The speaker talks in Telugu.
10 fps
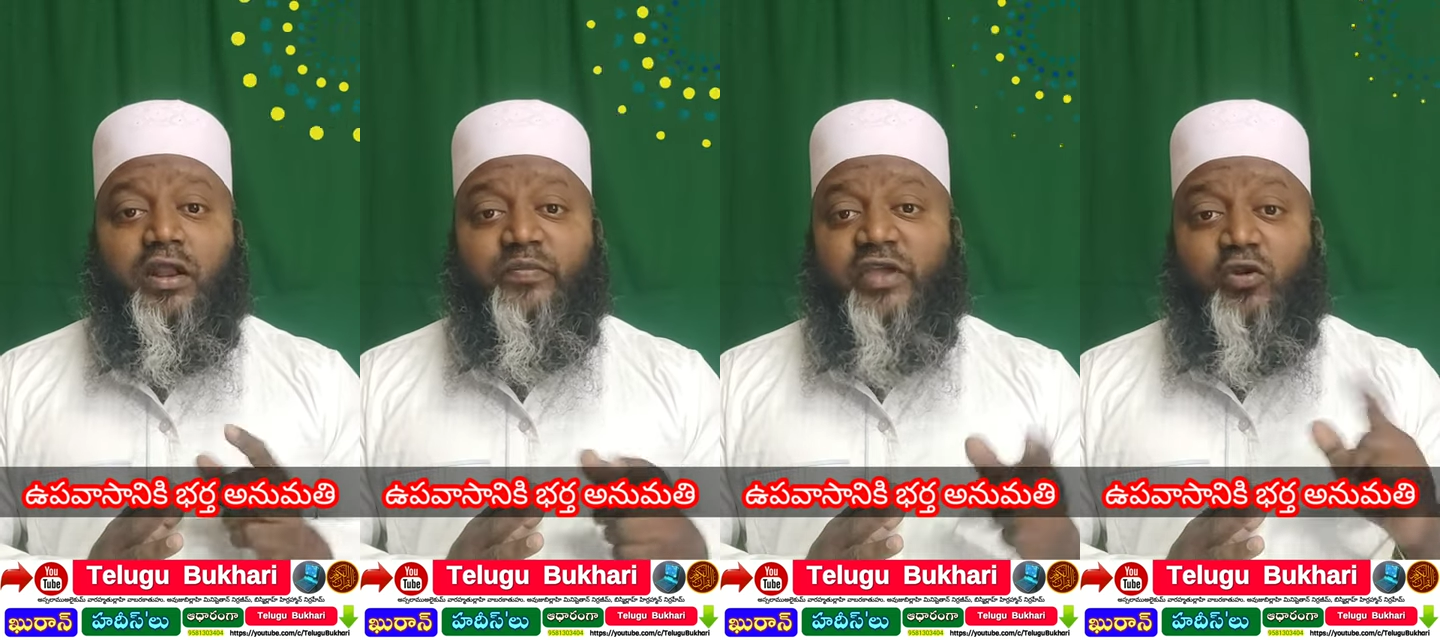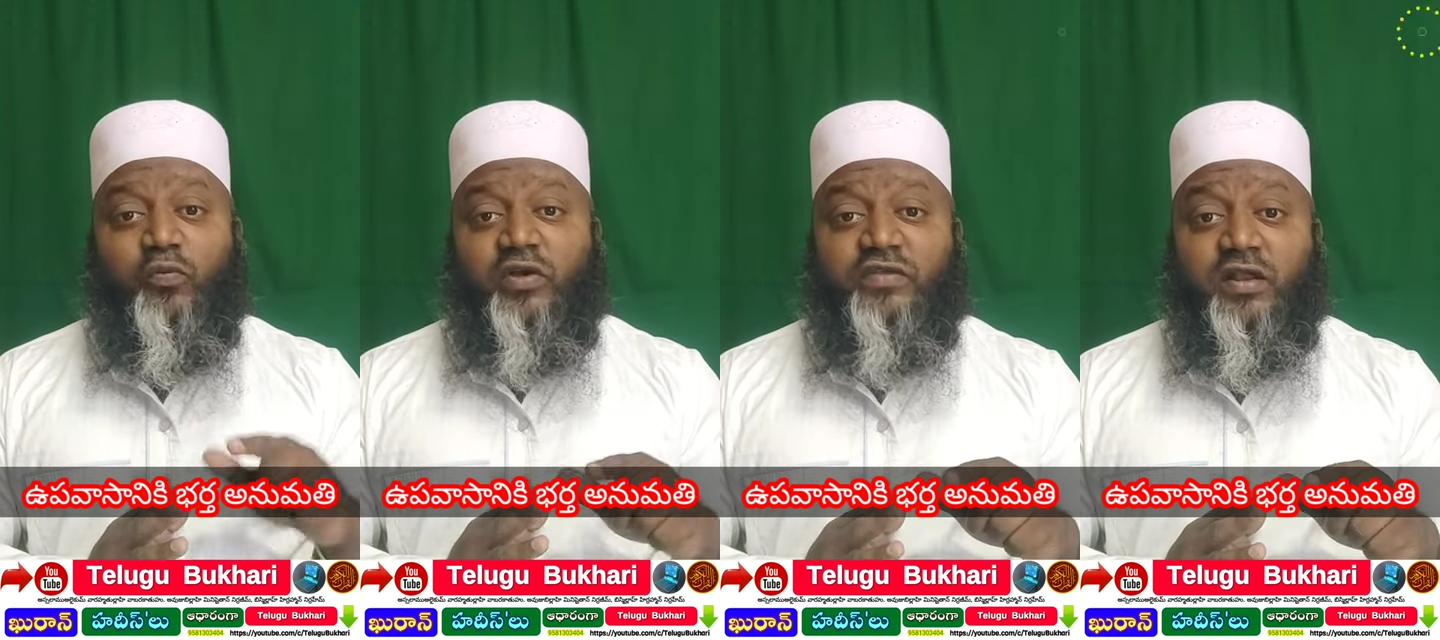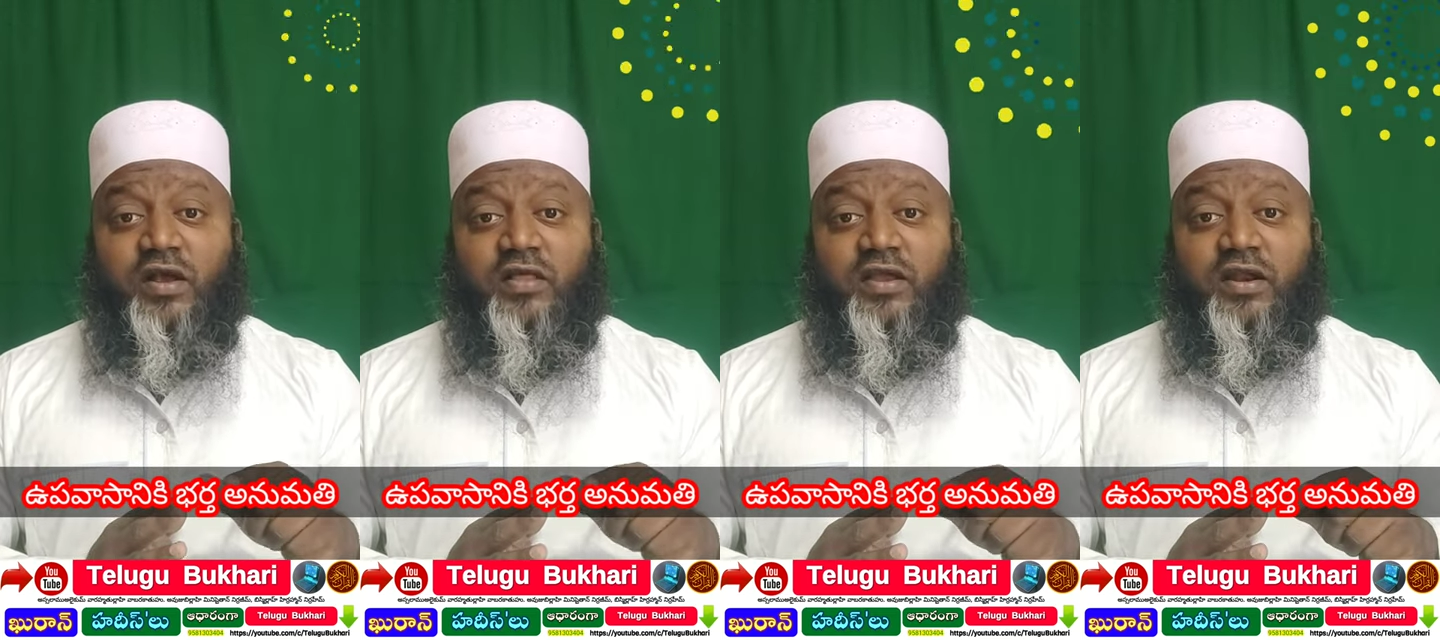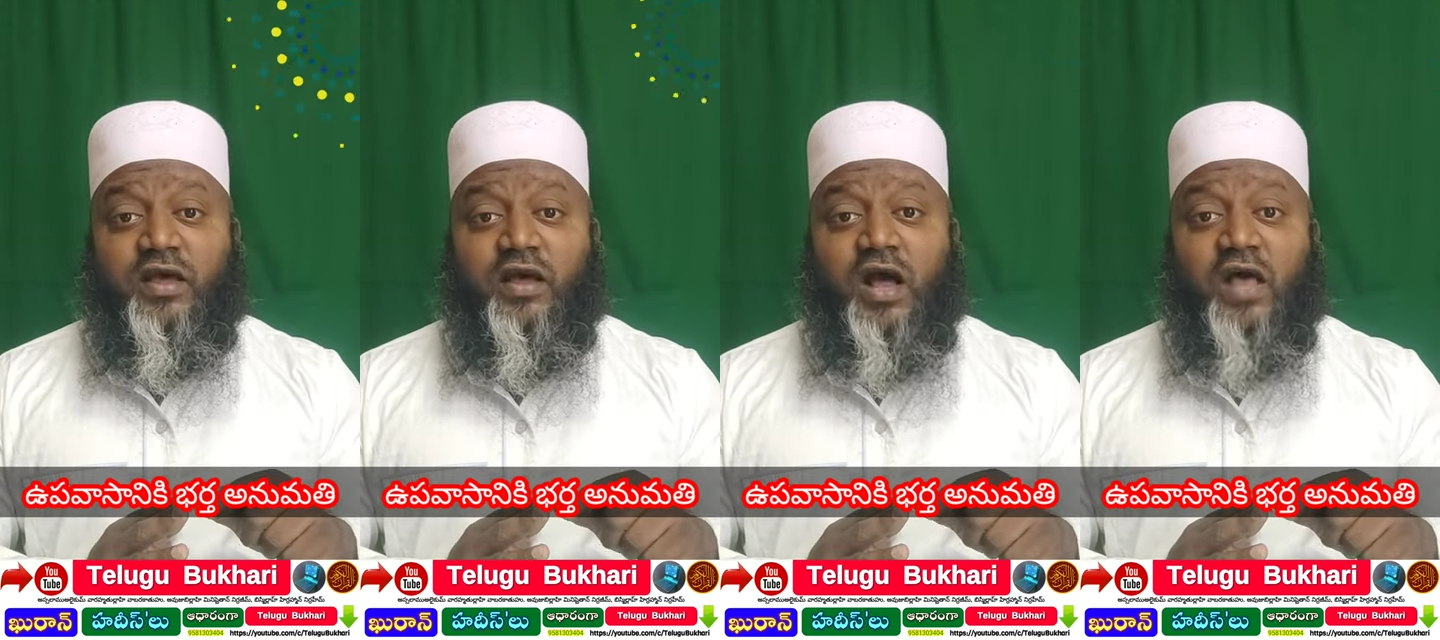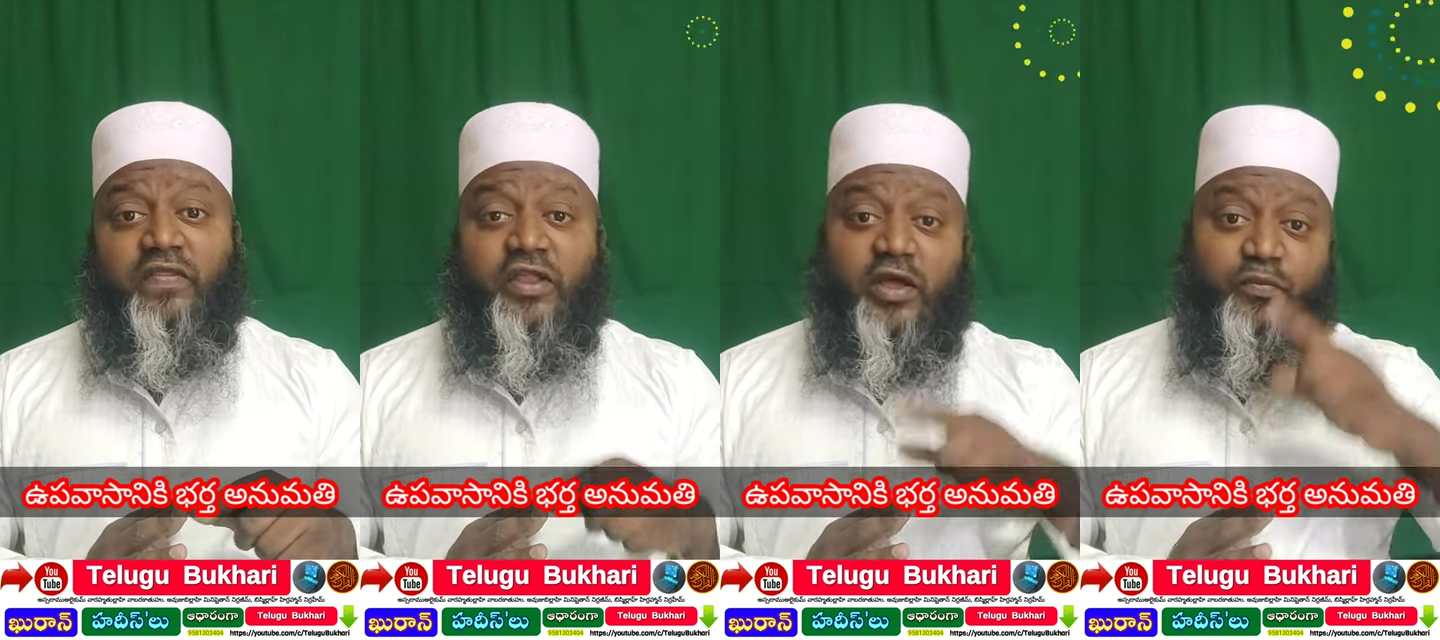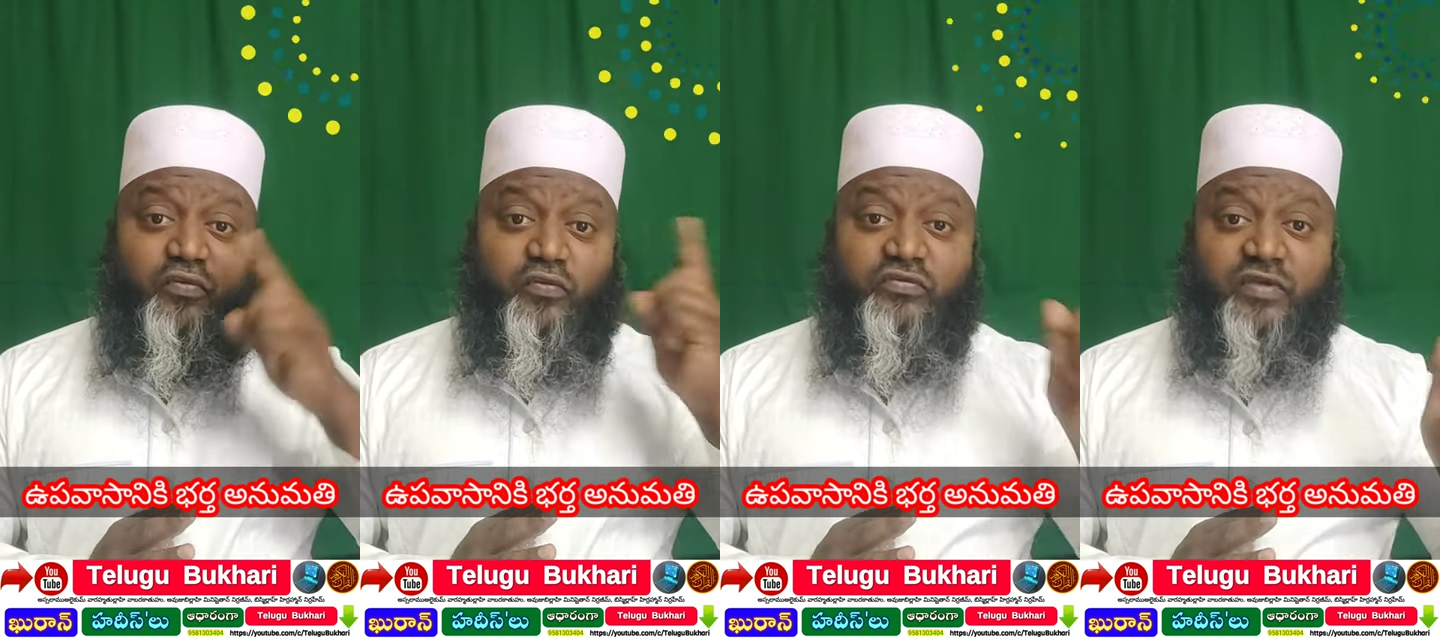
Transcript: రంజాన్ ఉపవాసాలు కాదు ఇక్కడ అదనపు